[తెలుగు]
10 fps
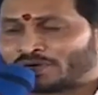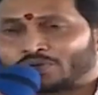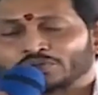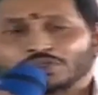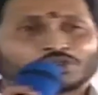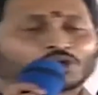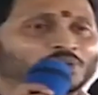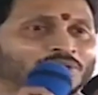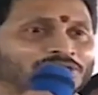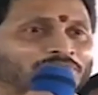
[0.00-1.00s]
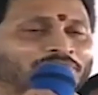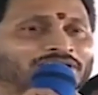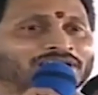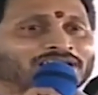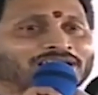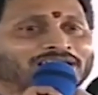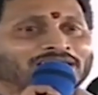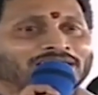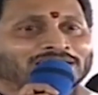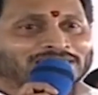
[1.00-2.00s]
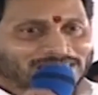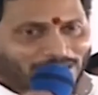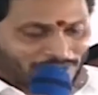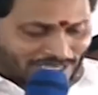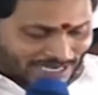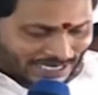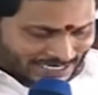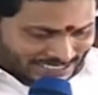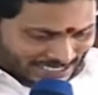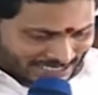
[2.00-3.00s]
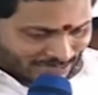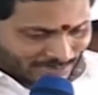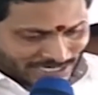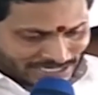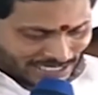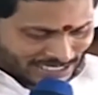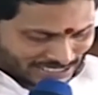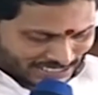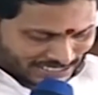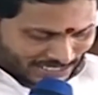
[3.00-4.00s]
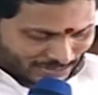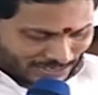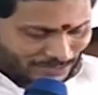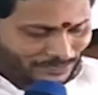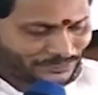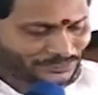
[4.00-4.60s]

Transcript: కూడా గుర్తుంచుకోమని చెప్పి సవినయంగా ఈ సందర్భంగా తెలియజేస్తా ఉన్నాను